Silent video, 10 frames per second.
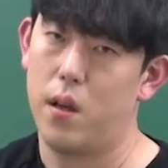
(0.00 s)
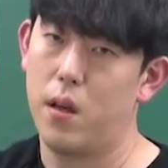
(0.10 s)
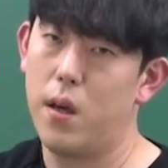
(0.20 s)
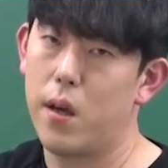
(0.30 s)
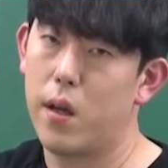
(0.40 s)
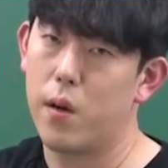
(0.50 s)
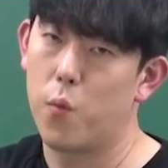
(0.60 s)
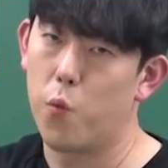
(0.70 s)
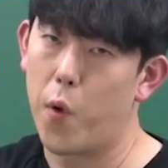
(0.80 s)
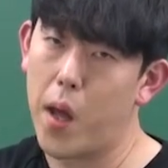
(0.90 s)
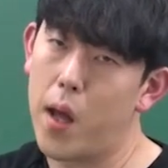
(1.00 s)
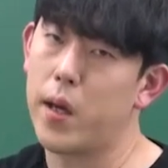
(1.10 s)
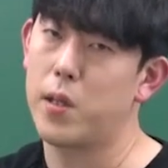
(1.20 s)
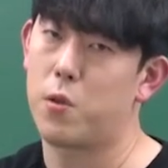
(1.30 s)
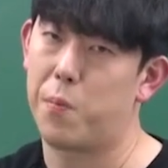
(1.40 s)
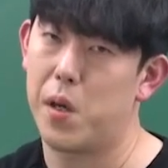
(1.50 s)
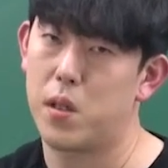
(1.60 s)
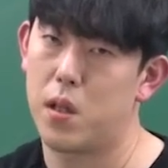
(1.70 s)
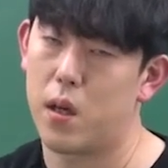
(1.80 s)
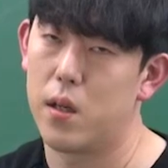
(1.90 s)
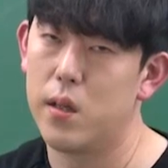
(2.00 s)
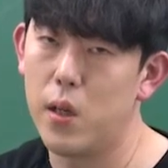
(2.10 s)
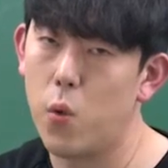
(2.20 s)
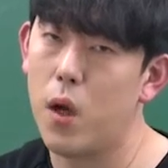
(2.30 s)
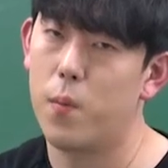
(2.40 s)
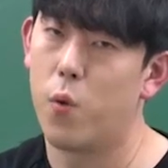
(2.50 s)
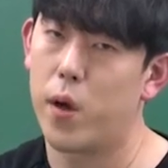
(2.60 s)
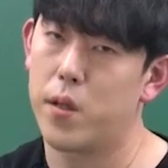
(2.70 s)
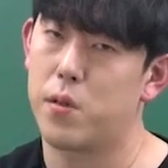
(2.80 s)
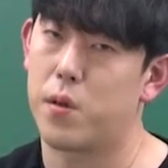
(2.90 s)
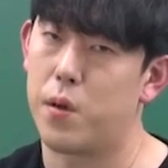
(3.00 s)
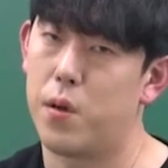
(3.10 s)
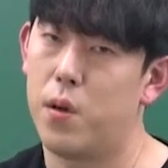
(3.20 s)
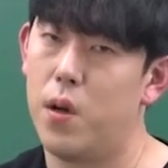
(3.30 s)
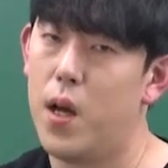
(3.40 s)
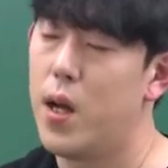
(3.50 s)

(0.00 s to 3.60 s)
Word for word: 이 얘기를 왜 하겠어 필자가 의도가 뭐겠어요